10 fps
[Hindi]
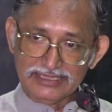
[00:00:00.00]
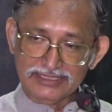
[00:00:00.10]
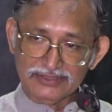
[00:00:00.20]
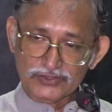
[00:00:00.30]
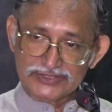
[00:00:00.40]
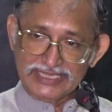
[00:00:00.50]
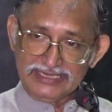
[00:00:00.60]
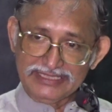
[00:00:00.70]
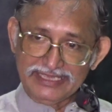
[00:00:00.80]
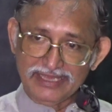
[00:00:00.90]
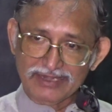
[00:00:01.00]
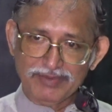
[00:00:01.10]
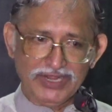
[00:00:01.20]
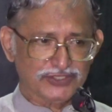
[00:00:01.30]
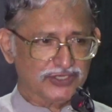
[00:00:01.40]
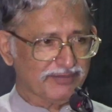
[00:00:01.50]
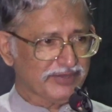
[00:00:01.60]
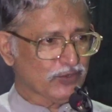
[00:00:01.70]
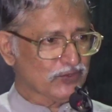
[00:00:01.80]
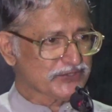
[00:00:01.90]
हिंदुस्तान की हर भाषा में
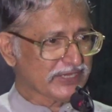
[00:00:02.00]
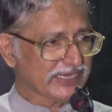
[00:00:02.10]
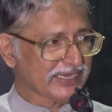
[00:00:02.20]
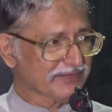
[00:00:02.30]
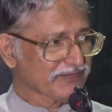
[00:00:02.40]
हो सके